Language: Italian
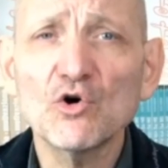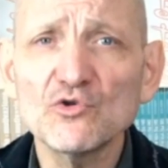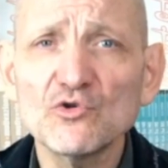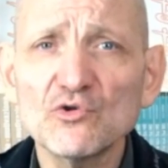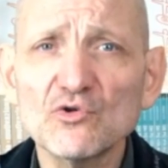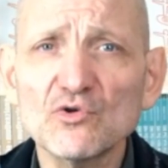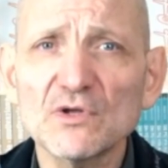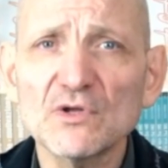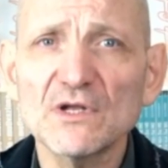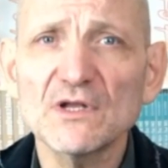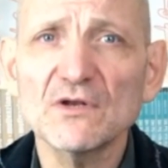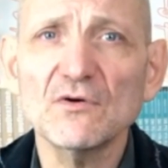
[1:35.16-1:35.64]

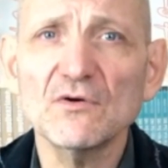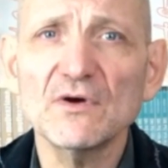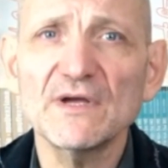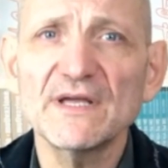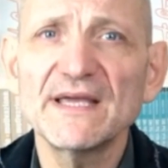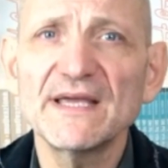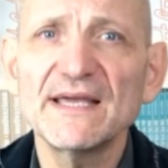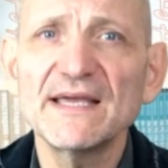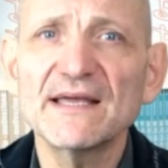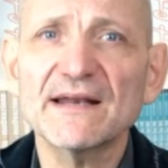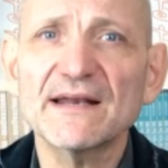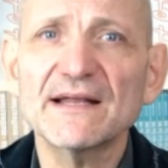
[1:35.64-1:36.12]
Ognuno di
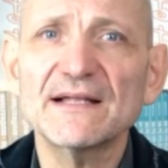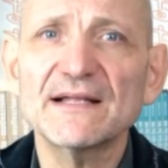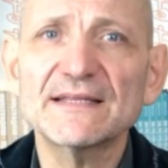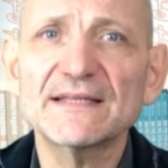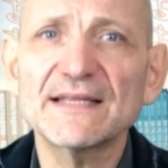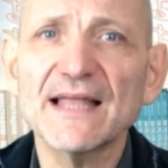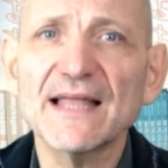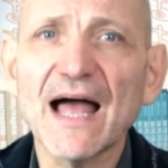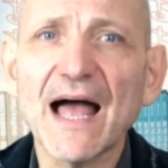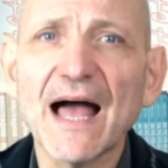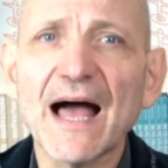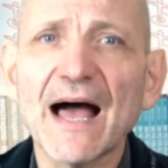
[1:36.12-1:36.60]
noi in
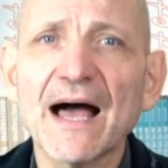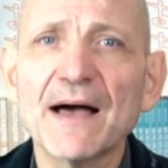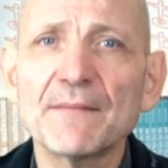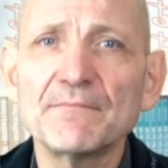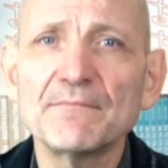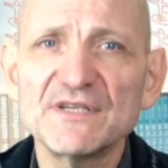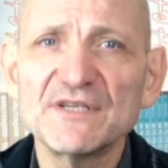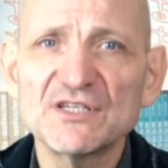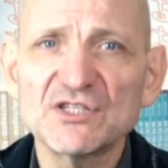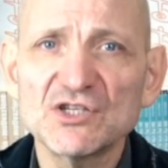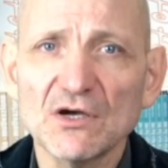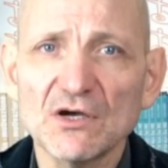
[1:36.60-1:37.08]
realtà ha
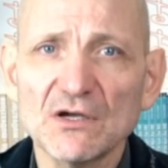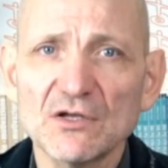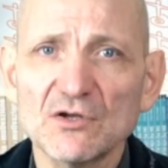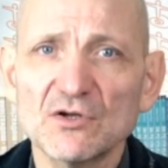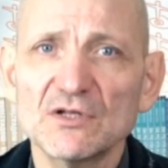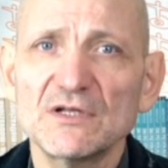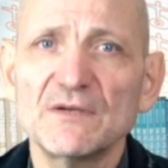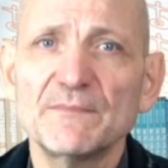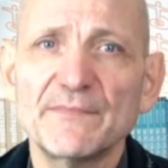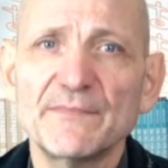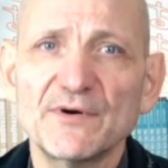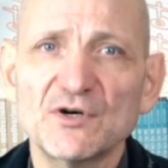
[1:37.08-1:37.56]
bisogno
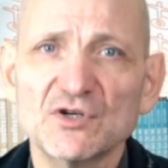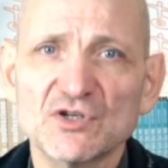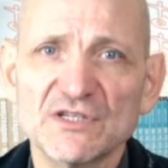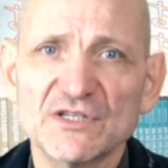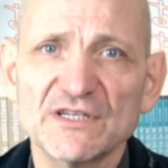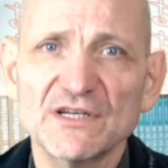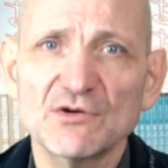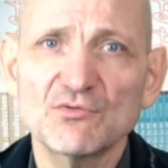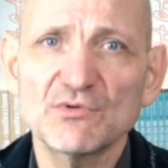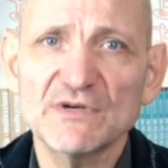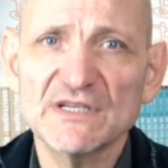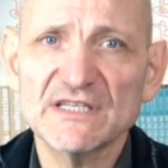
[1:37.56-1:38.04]
di
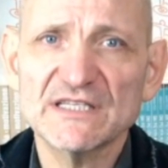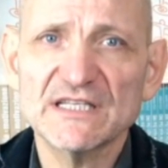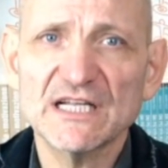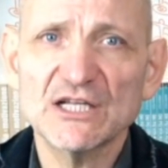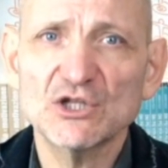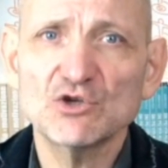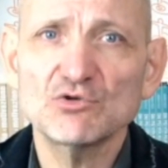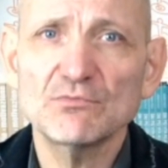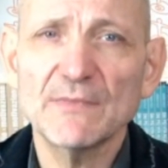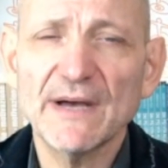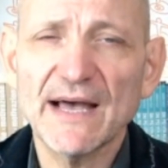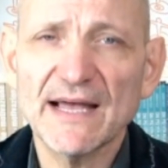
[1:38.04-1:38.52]
porsi questa
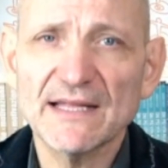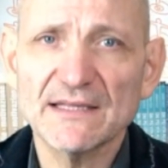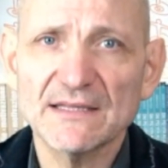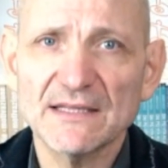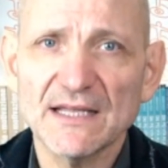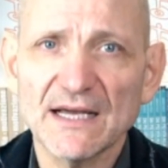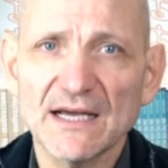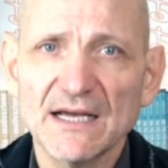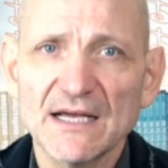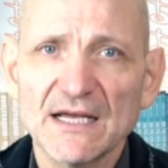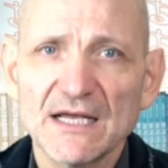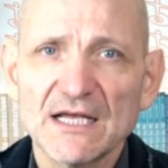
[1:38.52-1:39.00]

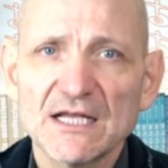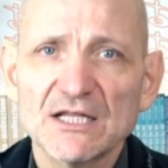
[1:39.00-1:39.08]
domanda.